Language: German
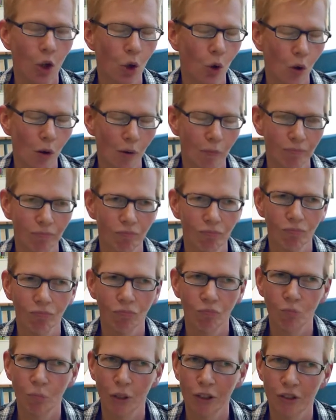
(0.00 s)

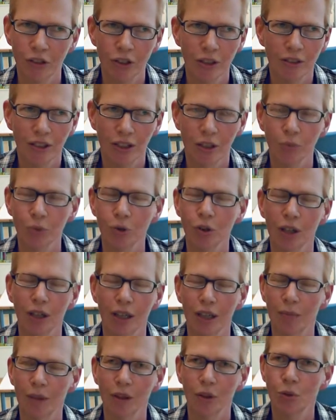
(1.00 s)
Ähm, man zieht seine
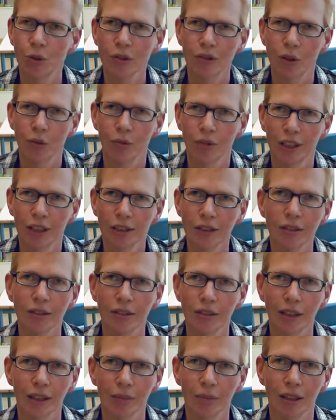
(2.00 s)
Bücherei mal kurz auf
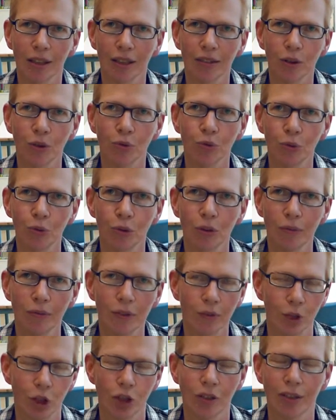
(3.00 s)
links, hat man das Gefühl,
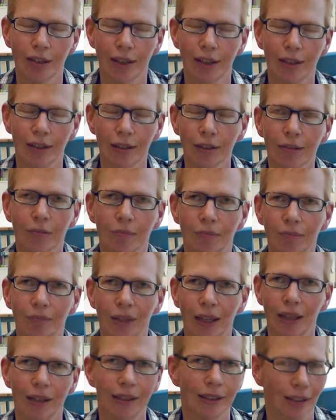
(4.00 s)
zwischenzeitlich.
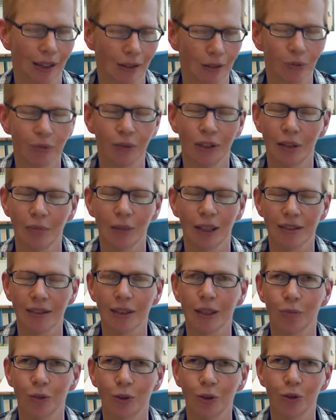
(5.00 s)
Dann findet man
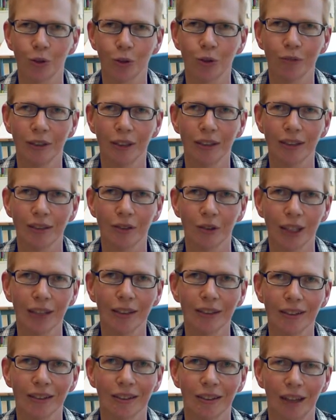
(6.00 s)
sich aber auch doch wieder
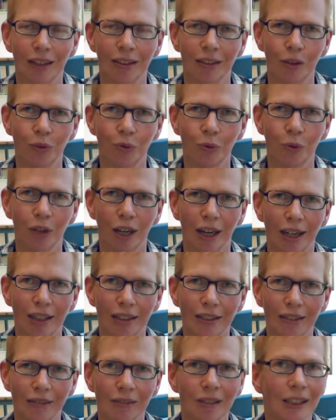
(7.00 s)
zurecht in alten
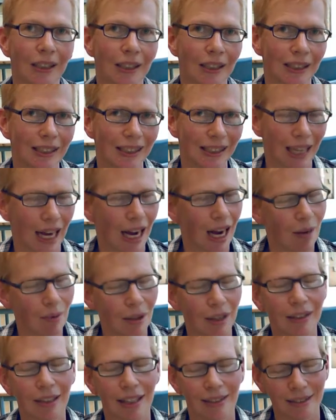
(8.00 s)
Gewohnheiten.
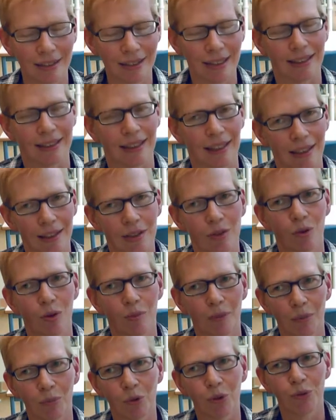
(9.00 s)
Aber es ist tatsächlich so,
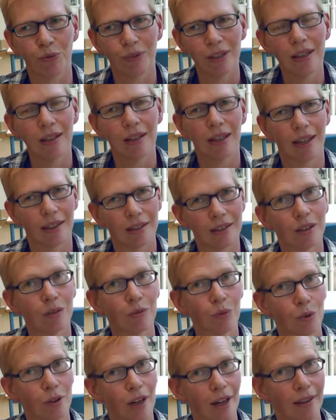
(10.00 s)
man muss viele alte
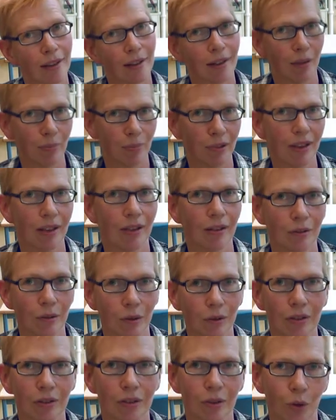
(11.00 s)
Gewohnheiten ablegen
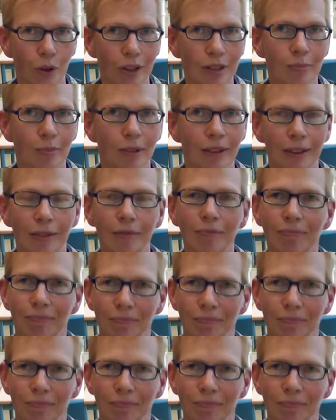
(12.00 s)
und Neues beginnen.